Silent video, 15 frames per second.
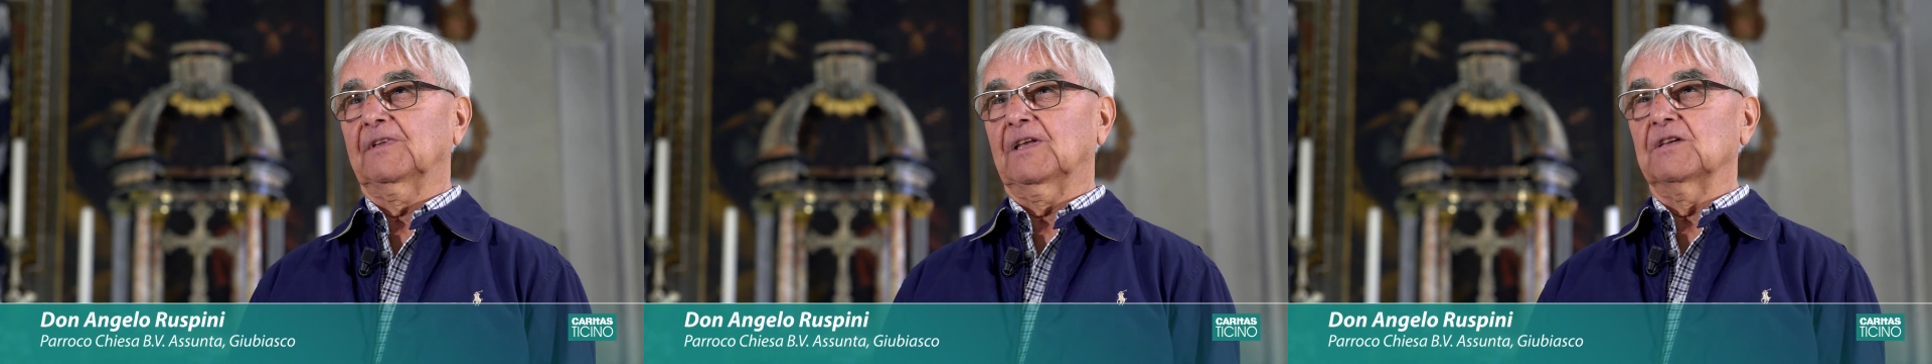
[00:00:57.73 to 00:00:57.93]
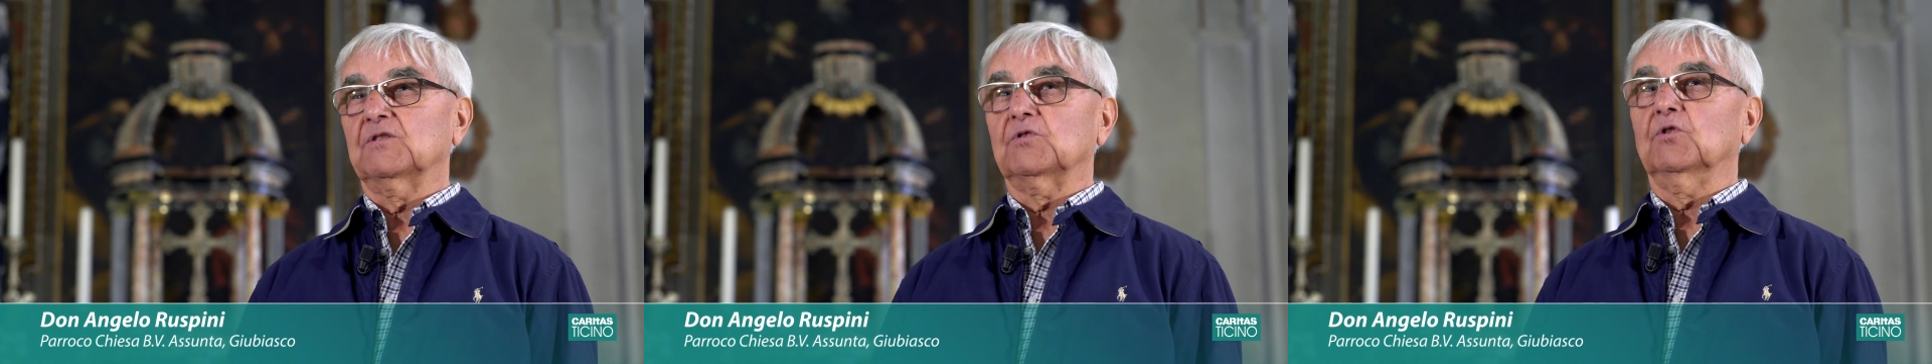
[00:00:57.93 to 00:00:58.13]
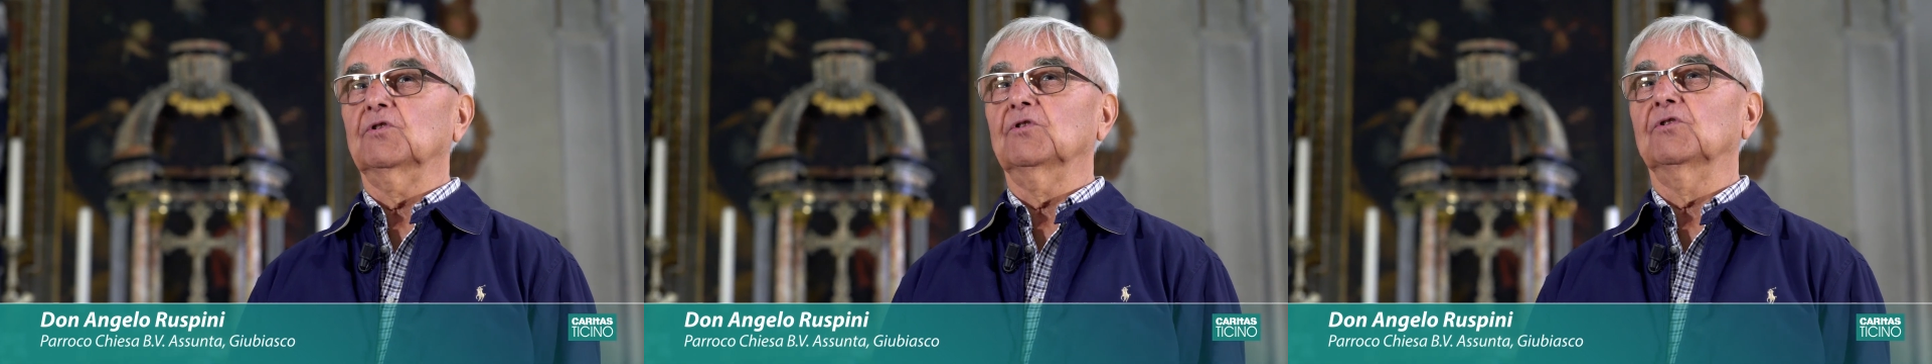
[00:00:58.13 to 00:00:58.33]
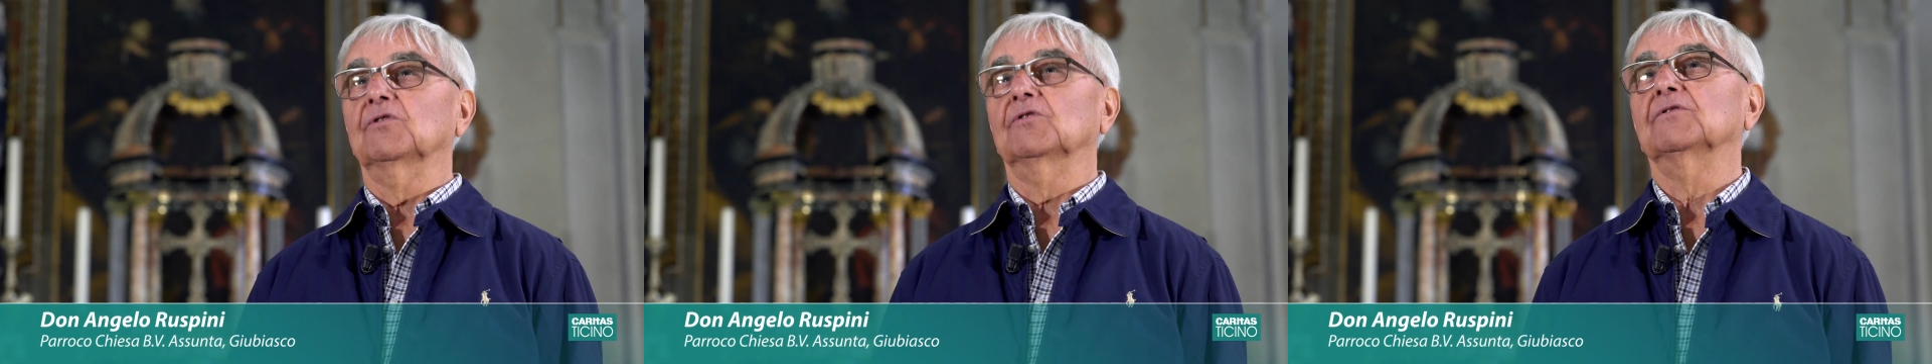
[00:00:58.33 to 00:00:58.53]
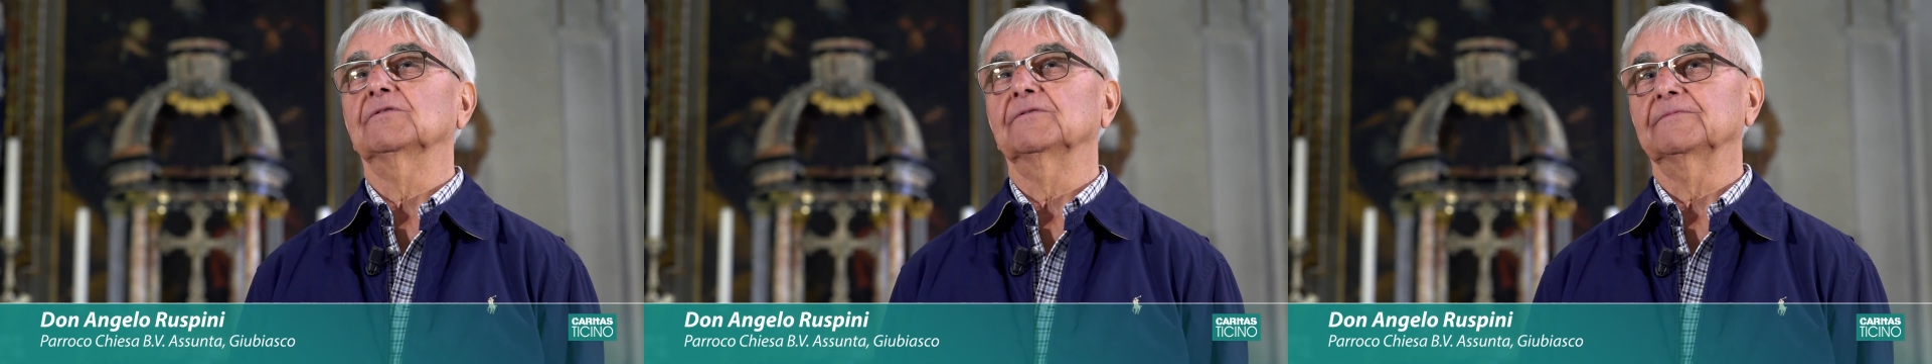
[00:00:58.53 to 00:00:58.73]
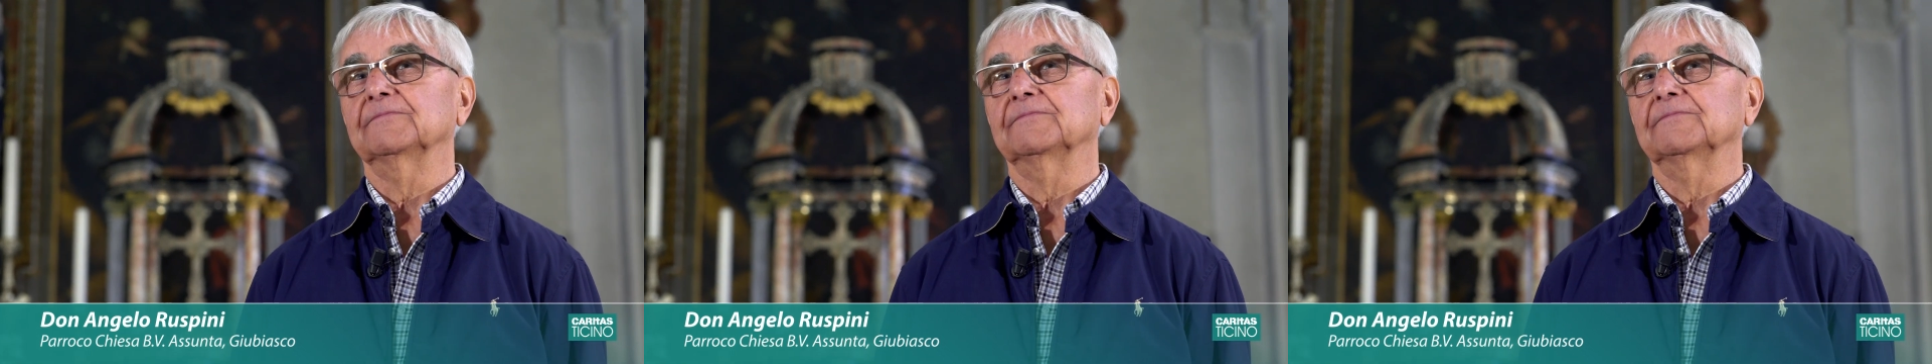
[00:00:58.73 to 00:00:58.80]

che sono